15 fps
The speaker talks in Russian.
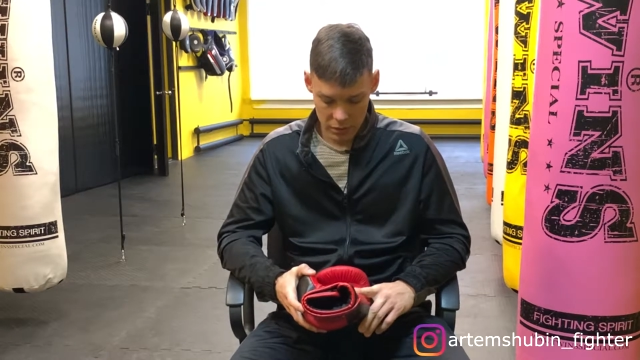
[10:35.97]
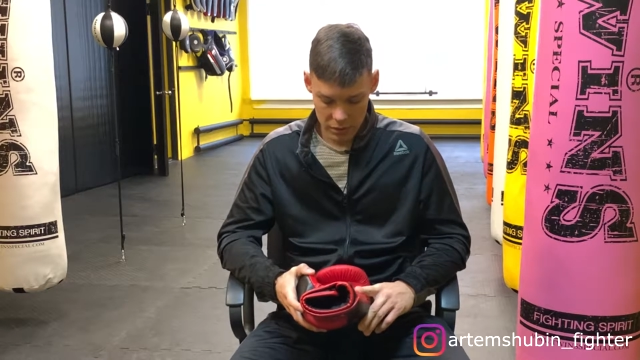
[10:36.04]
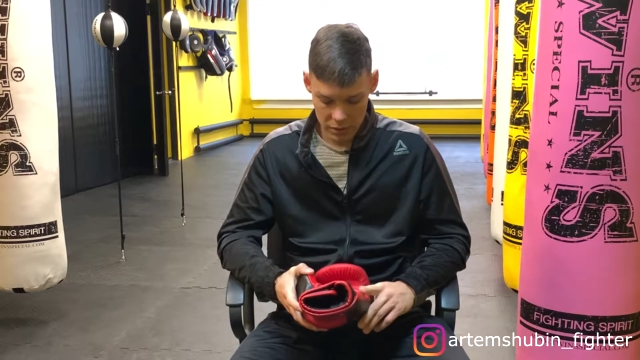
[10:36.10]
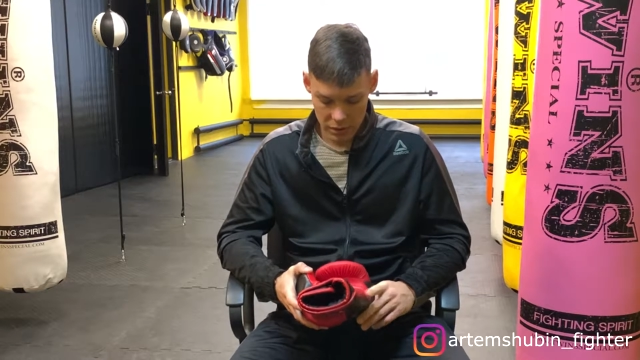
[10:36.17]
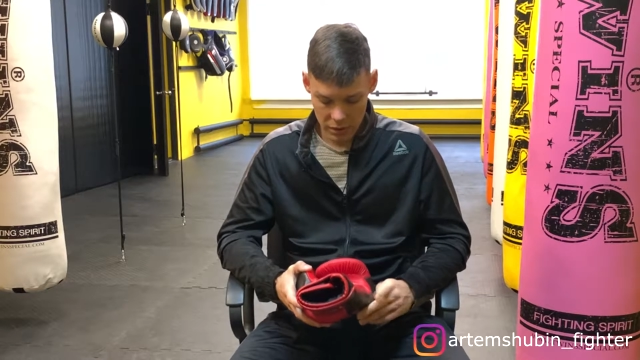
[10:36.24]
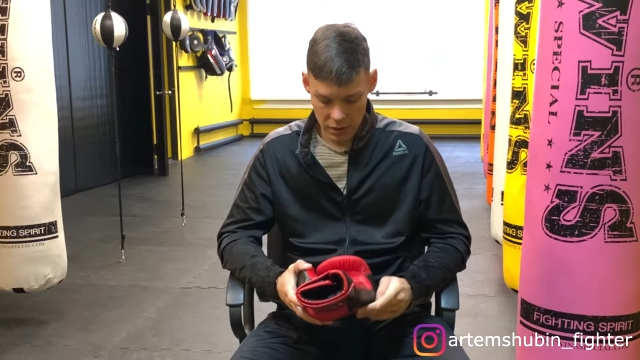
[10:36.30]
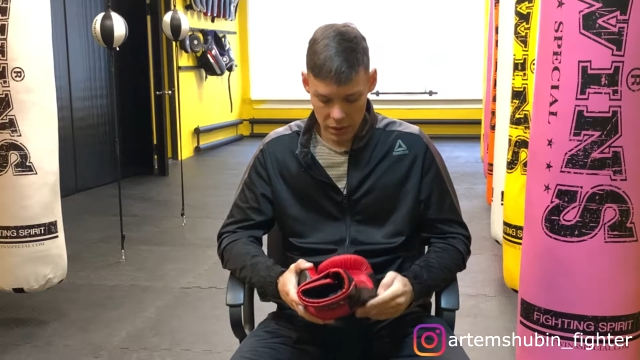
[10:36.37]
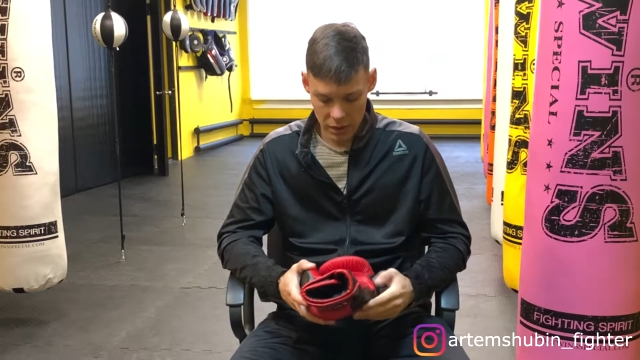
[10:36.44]

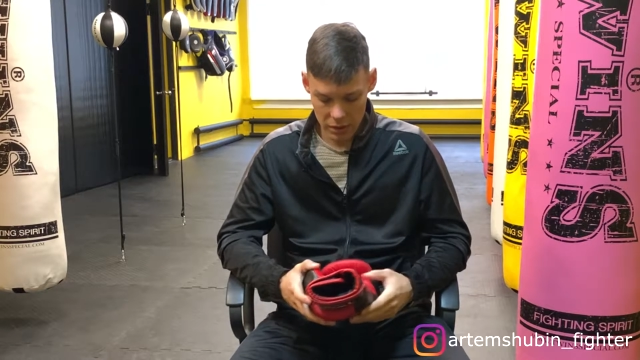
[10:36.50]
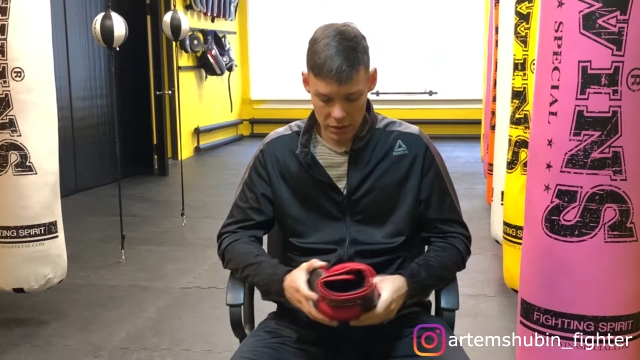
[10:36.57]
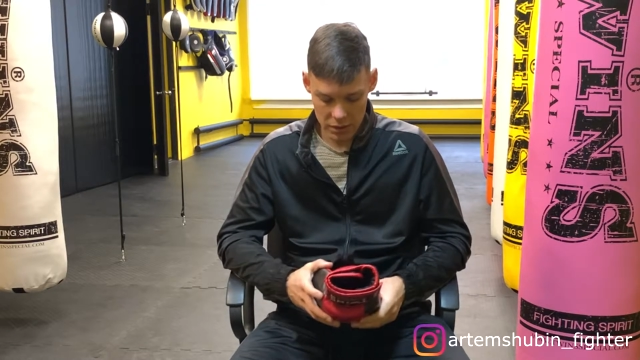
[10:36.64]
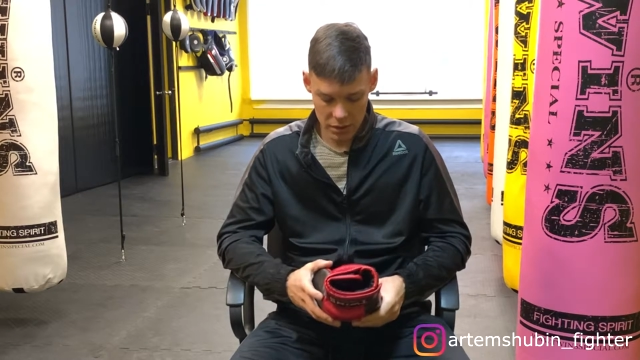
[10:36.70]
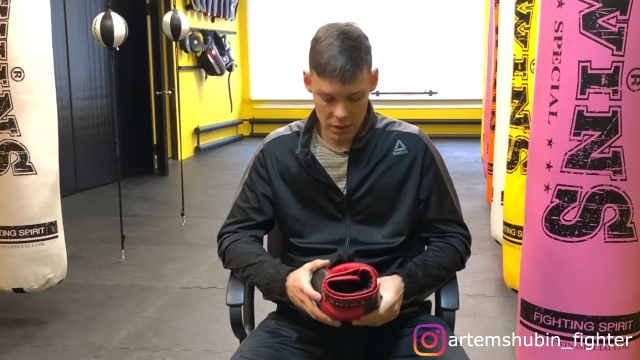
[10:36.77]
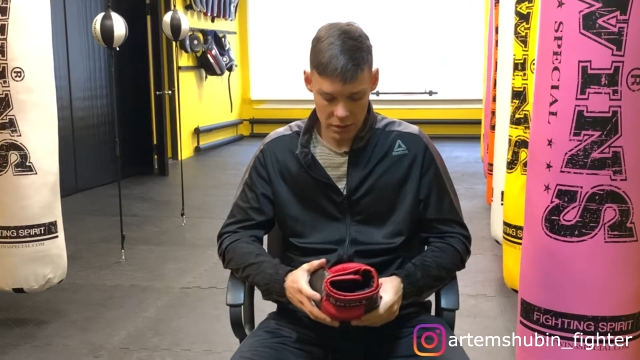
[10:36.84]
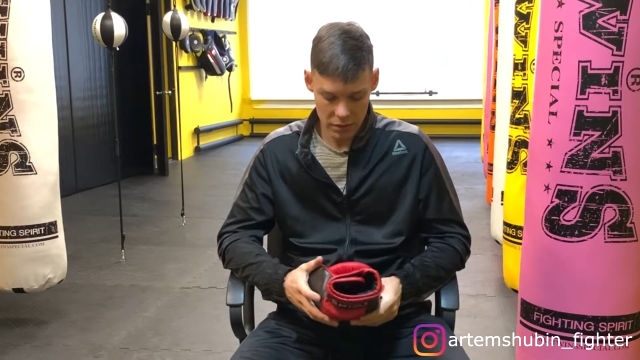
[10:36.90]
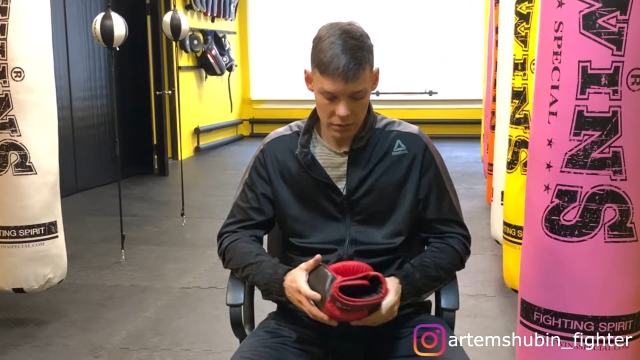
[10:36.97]
Стандарт,
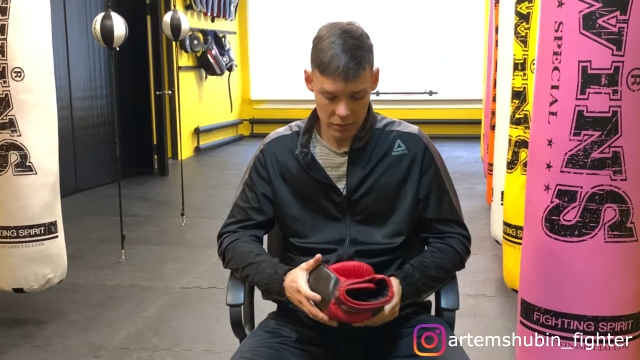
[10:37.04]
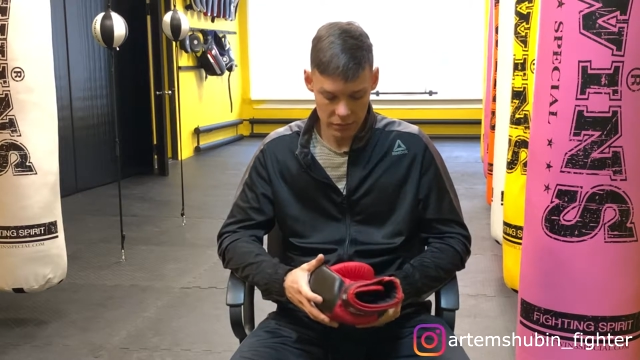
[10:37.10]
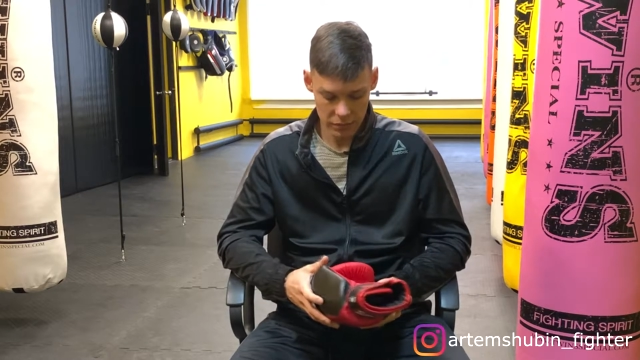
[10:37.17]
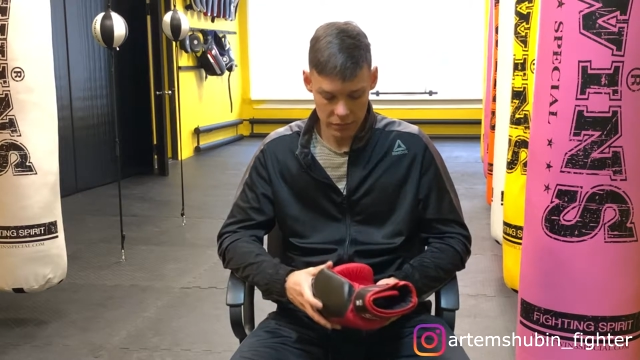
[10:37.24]
кстати.